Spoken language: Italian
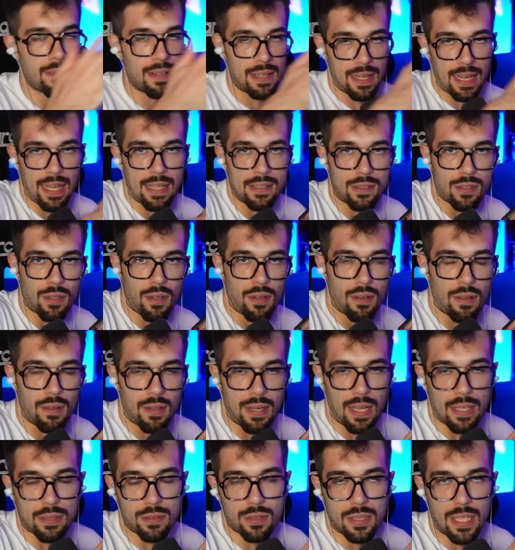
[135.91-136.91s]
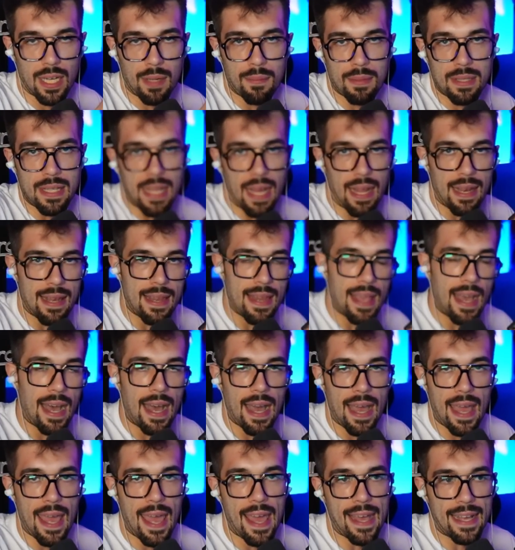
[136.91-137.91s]
l'altro lato della
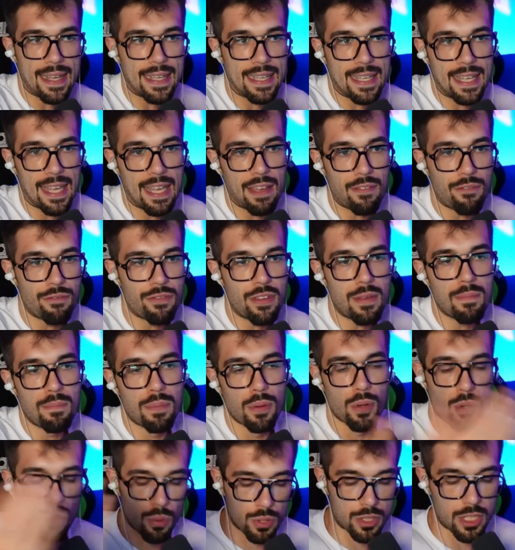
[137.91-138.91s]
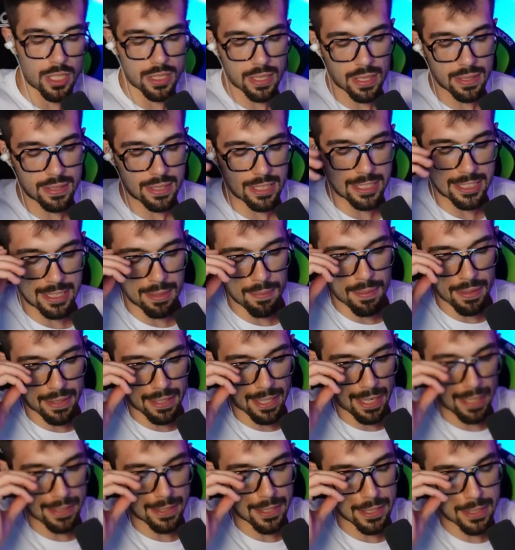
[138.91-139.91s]
medaglia è che vi brucia tantissimi
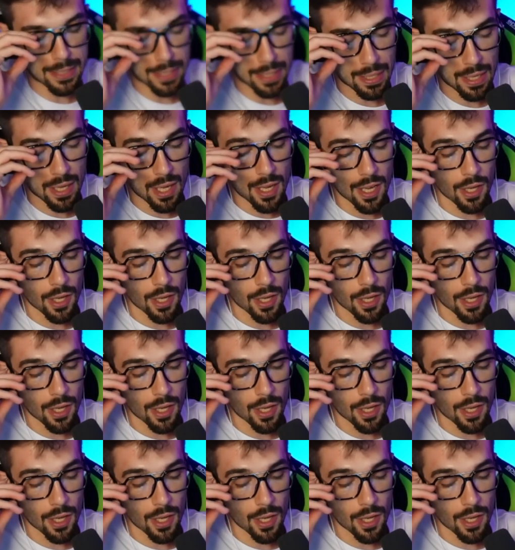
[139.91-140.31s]
crediti.